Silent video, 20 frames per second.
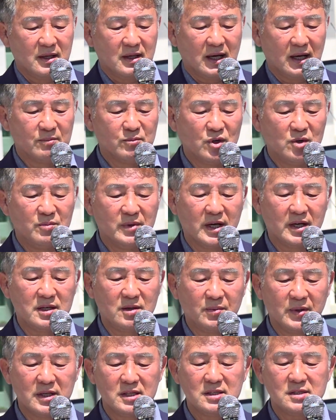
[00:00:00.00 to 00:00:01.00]
하물며
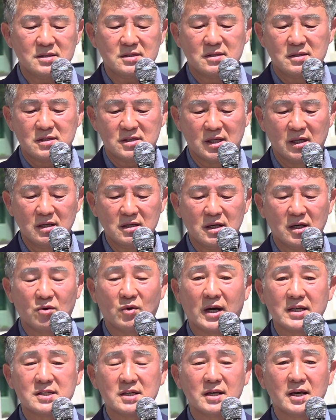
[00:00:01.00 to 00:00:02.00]
이번 선거
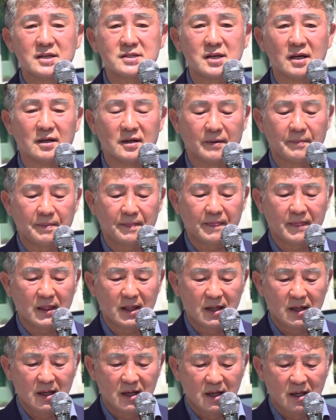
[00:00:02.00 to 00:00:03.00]
과정에서
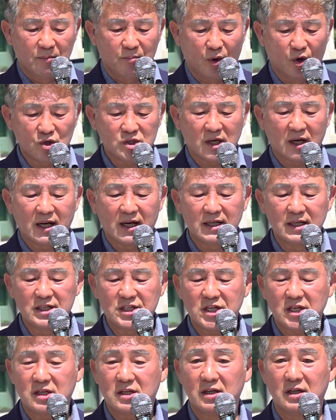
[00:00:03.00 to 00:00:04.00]
보좌관을
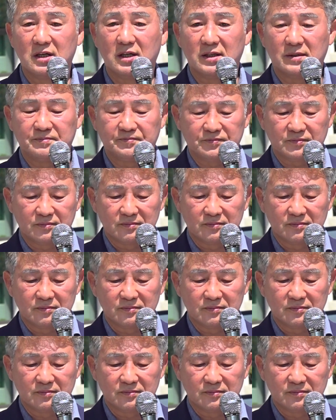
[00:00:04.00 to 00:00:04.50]
시켜